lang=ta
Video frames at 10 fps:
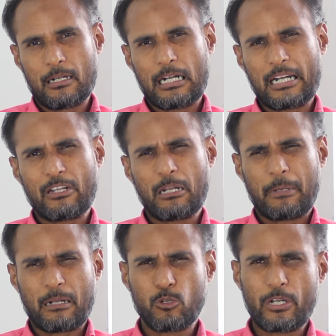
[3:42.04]
நாளடைவில்
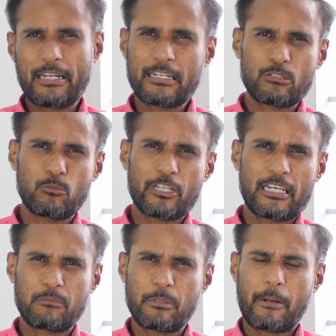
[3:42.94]
பரமகுடியில் இருக்கும் பொழுதே
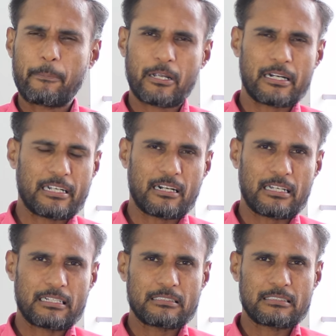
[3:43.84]
ரொம்ப
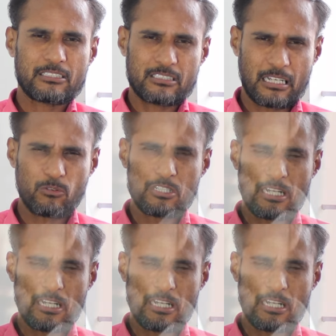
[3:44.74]
பாப்புலாரிட்டியான சர்வ